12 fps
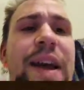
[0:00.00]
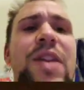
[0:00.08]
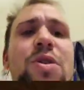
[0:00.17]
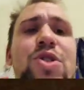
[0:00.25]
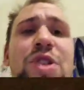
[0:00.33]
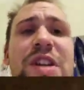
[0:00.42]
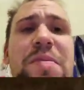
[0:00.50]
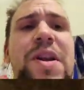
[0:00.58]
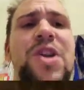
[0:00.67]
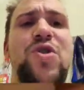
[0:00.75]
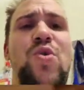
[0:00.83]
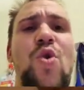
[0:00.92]
Я должен
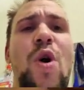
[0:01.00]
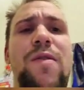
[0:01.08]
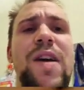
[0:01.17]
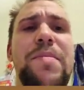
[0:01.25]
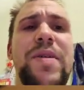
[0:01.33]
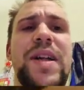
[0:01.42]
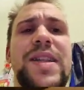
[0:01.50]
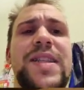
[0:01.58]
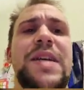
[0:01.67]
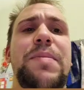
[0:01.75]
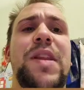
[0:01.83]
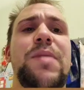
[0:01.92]
отметить, что Huawei
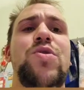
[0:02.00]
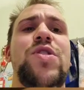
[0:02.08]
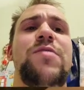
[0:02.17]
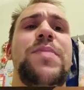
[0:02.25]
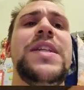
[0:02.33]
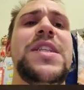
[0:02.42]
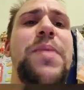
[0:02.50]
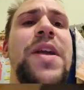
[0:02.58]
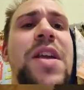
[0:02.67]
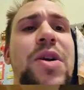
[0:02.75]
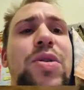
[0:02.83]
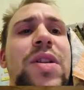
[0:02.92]
молодцы, потому что, в принципе,
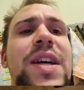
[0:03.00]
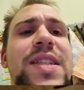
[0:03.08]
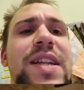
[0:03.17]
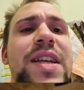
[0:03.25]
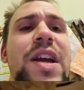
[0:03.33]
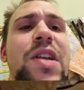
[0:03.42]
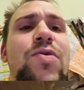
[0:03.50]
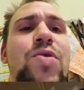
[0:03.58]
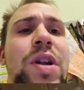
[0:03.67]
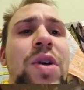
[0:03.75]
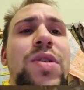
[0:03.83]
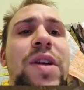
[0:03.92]
они делают классные
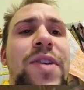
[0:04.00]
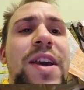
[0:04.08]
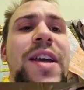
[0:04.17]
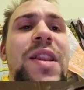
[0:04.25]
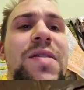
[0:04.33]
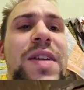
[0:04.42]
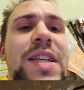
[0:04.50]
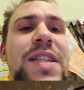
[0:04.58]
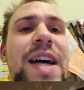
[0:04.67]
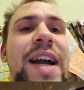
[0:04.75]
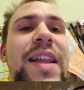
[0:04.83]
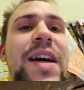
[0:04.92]
телефоны. Он офигенного
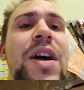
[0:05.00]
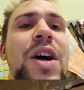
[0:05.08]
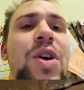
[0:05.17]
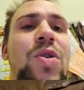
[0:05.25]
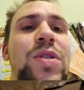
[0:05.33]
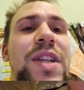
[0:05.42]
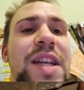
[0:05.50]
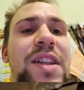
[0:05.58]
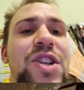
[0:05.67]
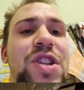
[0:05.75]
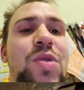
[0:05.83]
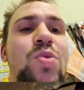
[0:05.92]
дизайна, он
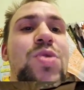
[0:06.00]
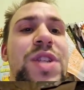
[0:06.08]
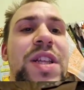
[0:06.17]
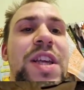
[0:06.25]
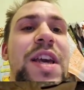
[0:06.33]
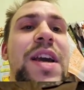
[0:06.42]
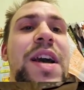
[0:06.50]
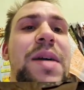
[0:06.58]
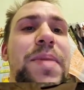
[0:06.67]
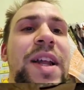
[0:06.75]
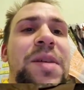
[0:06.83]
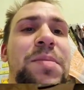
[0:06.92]
достаточно узенький,
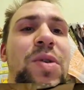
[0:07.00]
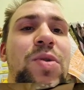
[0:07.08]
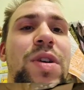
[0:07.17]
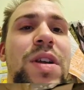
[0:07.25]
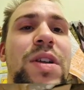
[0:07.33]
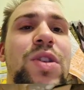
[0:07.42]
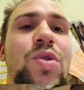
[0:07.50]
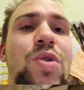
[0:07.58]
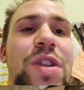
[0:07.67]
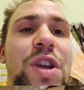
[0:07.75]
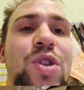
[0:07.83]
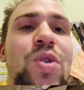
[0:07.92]
при этом такой,
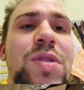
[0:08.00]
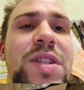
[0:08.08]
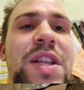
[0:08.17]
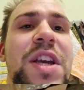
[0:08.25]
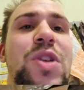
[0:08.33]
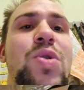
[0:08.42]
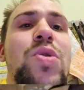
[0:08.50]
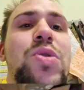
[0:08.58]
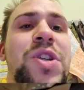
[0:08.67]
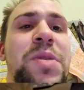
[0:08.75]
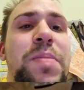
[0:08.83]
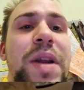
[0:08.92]
хоть и толстенький, но
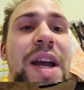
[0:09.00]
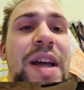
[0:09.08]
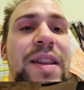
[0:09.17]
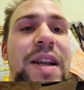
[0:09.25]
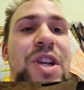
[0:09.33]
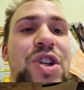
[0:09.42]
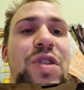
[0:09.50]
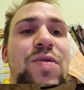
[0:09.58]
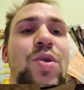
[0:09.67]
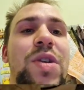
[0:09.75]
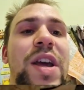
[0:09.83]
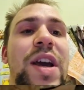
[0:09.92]
очень приятно лежит в
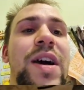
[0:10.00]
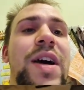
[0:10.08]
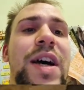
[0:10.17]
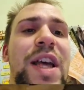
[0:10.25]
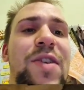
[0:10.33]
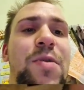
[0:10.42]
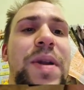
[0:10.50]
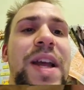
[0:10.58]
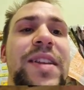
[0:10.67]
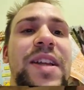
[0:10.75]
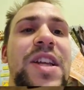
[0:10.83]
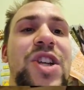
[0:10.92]
руке, его
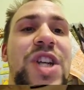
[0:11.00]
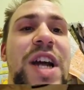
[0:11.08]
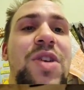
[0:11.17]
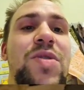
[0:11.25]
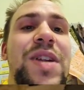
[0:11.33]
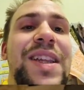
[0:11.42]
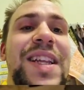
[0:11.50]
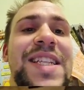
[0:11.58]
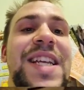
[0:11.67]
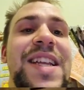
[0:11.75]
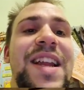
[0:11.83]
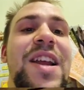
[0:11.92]
приятно держать. Он
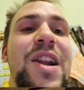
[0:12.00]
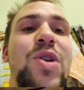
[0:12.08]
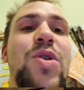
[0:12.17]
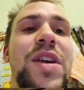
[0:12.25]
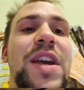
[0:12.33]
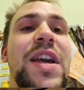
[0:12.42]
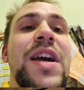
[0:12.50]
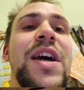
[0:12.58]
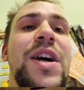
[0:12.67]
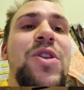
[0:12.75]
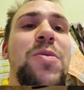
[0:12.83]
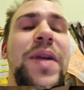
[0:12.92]
относительно легкий,
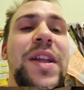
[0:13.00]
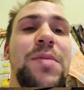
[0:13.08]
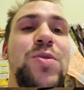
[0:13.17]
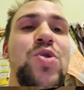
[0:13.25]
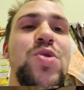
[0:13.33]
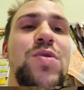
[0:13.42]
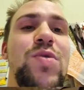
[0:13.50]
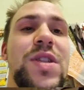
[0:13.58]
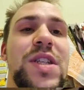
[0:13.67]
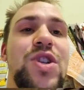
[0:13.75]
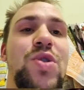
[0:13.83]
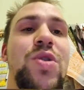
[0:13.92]
но при этом
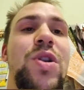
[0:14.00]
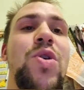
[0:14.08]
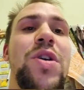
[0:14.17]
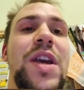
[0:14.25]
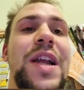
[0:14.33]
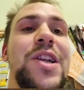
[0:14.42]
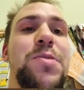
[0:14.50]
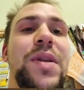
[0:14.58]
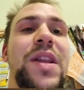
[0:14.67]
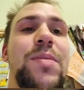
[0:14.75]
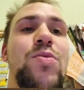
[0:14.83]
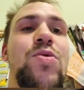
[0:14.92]
чувствуется, что он легкий лишь
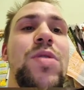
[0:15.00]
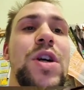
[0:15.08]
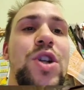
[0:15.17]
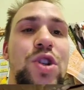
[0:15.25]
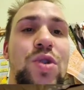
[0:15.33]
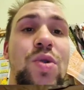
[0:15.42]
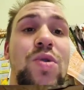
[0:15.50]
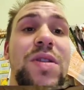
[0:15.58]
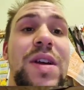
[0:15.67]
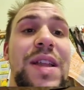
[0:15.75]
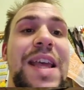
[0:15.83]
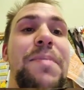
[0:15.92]
потому, что
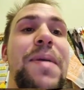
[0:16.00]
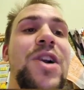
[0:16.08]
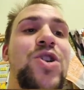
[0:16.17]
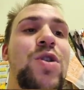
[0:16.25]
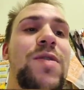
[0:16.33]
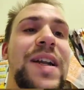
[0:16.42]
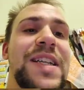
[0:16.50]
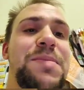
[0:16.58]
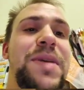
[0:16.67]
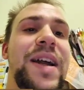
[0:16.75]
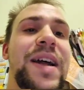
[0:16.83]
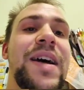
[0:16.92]
он небольшого
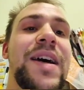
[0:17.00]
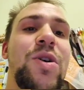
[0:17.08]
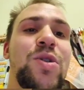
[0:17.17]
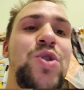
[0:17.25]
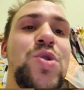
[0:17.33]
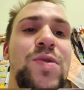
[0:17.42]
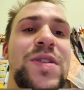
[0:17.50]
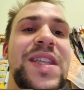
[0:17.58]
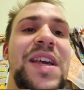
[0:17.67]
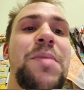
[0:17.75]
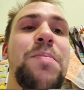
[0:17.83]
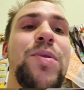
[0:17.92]
размера. Он чувствуется
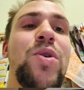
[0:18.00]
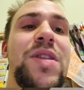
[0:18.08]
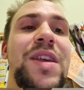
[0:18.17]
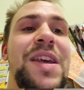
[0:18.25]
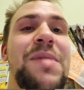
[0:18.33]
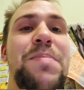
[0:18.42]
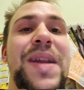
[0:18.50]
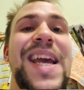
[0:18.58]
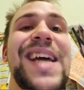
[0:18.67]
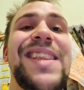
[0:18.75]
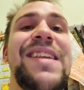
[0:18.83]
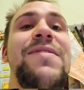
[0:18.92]
таким плотненьким,
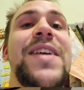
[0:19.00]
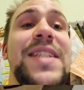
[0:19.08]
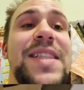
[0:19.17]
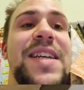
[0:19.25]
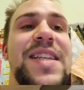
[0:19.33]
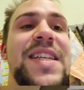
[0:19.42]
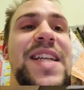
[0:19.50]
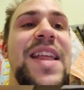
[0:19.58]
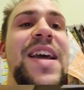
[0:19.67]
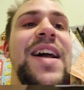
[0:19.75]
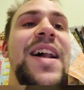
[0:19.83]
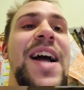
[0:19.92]
приятный вес, так
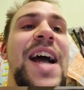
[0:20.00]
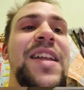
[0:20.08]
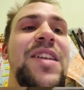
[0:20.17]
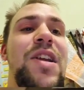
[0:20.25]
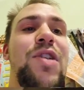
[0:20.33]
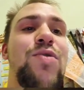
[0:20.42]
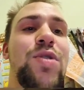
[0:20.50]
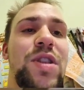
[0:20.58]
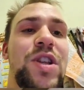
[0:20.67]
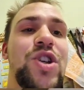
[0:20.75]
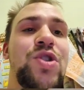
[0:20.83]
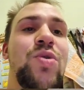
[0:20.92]
сказать. Этот телефон
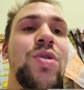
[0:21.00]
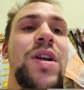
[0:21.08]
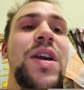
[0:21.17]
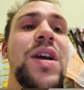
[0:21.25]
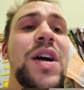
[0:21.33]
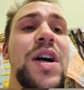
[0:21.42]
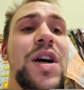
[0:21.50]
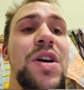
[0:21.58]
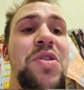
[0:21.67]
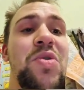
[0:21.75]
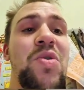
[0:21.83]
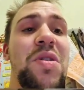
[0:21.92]
тяжелый,
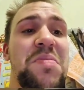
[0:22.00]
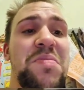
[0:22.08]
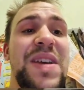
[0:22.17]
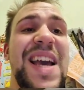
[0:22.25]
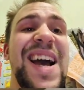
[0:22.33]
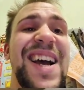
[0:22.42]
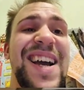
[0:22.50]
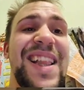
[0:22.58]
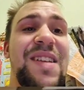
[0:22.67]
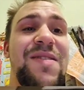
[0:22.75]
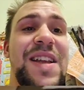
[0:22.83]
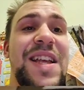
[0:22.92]
но я
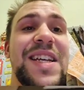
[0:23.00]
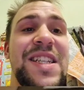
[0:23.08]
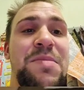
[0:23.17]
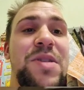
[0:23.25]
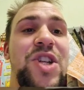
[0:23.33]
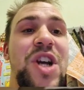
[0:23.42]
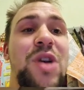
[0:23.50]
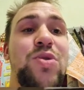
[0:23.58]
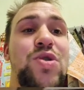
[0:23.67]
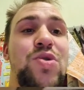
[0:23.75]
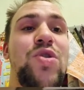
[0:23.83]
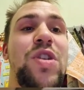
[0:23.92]
этого не замечаю. То
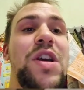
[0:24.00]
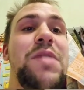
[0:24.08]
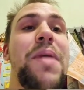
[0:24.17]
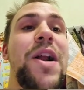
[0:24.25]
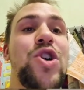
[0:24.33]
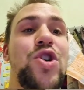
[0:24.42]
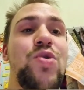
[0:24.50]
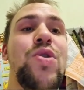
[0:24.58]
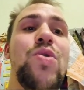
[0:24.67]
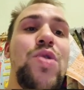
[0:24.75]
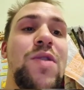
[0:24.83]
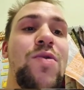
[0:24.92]
есть он и
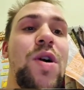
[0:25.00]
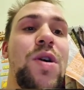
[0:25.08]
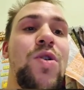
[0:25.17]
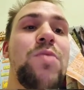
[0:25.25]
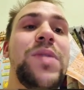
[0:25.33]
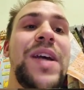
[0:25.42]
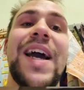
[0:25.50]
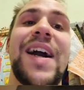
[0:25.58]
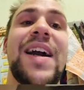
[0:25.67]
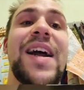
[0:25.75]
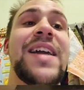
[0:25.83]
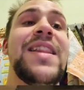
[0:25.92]
большой, у него огромный
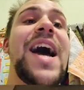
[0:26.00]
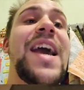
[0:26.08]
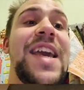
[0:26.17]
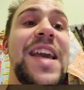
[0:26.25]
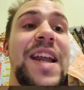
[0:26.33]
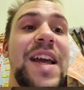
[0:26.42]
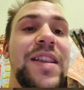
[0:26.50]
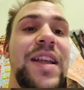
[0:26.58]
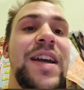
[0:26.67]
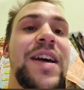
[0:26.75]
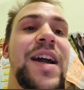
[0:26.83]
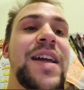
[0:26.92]
экран,
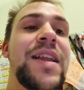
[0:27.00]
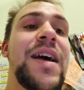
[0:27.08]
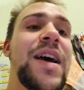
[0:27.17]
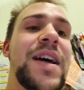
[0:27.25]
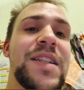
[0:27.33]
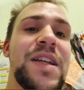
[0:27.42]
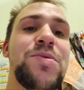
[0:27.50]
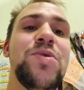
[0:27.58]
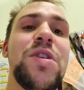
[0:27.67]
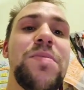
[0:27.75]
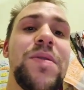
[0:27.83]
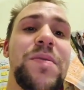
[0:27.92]
охеренный экран.
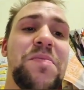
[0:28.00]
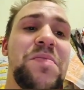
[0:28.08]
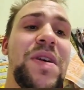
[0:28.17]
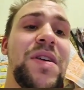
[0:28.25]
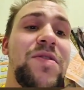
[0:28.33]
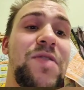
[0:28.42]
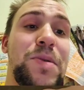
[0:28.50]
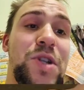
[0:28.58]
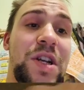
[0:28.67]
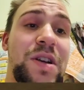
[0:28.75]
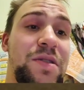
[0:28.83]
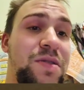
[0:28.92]
Samsung
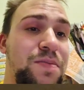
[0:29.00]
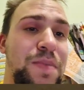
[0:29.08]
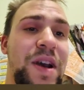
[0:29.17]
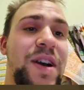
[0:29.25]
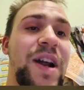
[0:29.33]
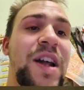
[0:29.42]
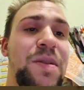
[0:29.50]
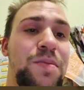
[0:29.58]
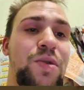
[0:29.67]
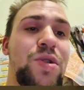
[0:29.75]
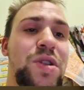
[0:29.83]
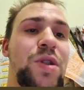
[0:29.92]
вообще по экранам
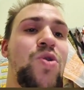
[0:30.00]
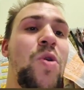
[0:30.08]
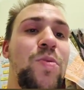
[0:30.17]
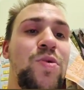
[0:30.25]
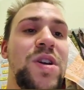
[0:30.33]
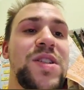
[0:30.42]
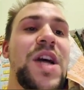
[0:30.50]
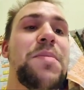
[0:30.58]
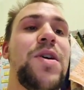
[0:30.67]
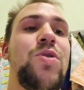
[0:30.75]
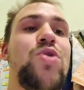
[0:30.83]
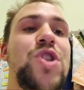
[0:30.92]
просто топ. У них
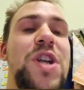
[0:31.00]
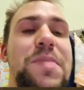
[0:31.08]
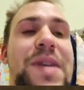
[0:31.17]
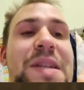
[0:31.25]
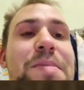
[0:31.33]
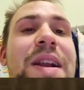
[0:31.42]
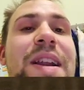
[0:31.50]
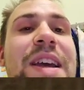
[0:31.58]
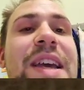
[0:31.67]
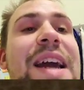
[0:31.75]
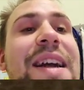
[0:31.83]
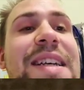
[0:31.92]
самая лучшая максимальная
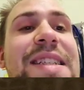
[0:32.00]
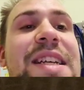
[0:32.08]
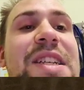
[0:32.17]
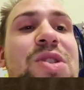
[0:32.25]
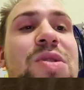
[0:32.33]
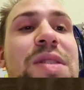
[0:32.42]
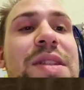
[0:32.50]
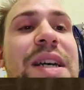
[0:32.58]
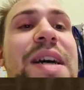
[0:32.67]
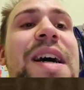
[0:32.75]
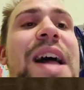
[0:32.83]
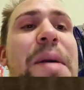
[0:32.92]
яркость на солнце.
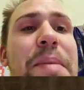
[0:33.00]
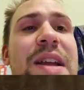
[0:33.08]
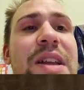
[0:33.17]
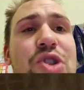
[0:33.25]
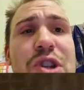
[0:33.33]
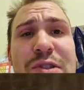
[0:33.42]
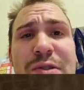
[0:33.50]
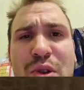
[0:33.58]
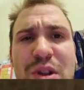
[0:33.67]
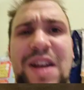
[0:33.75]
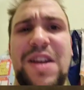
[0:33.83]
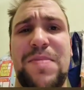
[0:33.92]
Понятно, что если вы
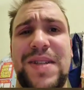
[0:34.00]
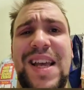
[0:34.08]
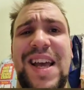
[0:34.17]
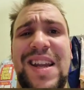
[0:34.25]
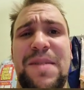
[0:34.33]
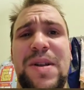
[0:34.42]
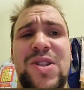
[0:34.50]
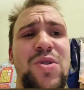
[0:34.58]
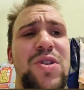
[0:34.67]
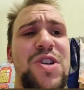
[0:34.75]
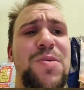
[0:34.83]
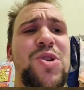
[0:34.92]
будете ходить постоянно под
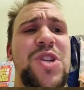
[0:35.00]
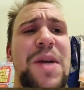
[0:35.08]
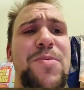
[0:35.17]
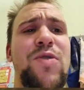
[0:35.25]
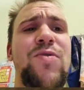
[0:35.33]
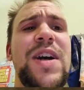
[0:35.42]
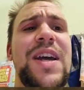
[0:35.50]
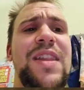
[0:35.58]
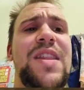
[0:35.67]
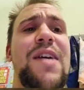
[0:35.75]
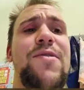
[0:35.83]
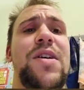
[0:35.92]
солнечными лучами, он
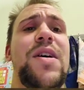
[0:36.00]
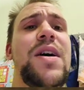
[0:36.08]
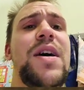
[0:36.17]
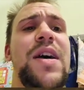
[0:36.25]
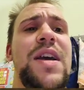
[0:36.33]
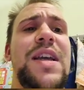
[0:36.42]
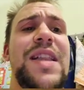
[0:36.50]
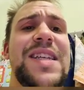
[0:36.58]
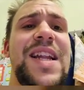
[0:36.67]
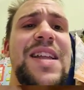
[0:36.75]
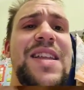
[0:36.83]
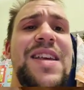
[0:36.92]
выгорит нафиг. И на
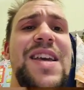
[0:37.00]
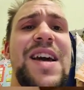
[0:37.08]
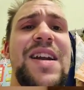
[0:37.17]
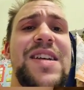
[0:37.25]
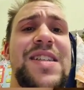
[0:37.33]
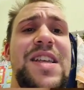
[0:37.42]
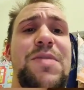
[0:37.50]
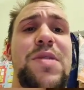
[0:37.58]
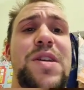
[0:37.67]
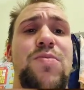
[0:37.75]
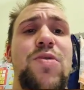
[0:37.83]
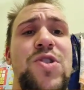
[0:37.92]
средней яркости
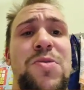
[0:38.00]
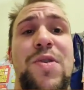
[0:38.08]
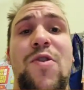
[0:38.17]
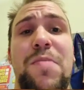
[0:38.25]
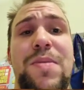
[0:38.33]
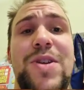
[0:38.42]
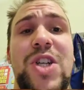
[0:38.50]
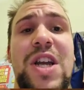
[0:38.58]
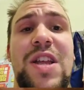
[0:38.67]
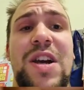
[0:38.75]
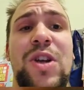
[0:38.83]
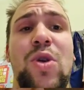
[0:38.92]
мы используем его в
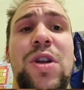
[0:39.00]
помещениях и